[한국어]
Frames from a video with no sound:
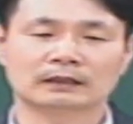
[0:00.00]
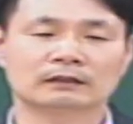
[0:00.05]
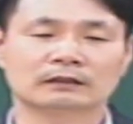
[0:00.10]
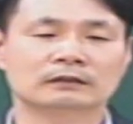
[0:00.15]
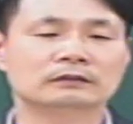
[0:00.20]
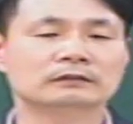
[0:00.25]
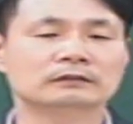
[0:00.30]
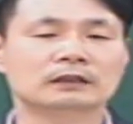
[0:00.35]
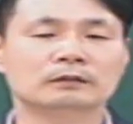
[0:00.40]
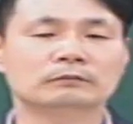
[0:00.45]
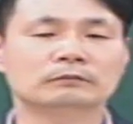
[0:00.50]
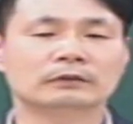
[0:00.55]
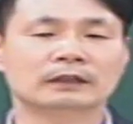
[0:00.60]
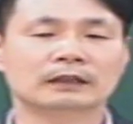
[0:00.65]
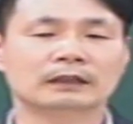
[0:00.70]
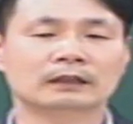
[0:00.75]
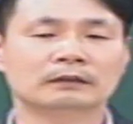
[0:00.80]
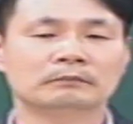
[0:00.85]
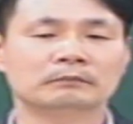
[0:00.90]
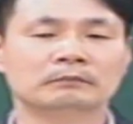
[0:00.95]
그것
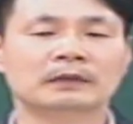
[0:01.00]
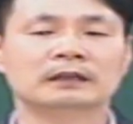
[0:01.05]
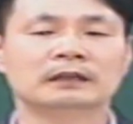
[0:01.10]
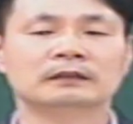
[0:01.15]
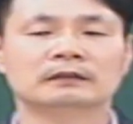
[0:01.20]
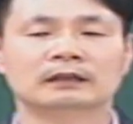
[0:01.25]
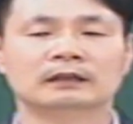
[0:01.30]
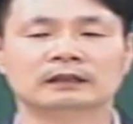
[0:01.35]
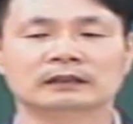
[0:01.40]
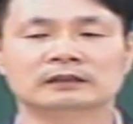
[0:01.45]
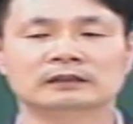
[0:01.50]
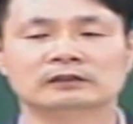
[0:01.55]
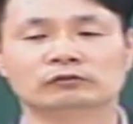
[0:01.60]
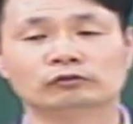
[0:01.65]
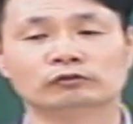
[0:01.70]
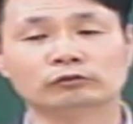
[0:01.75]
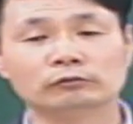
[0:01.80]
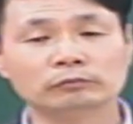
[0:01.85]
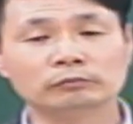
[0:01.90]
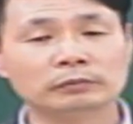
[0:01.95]
때문에 메리 여왕이 이제
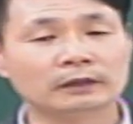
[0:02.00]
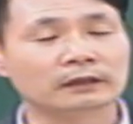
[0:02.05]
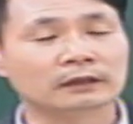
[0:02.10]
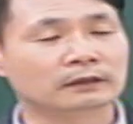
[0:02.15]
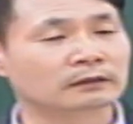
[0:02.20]
중병이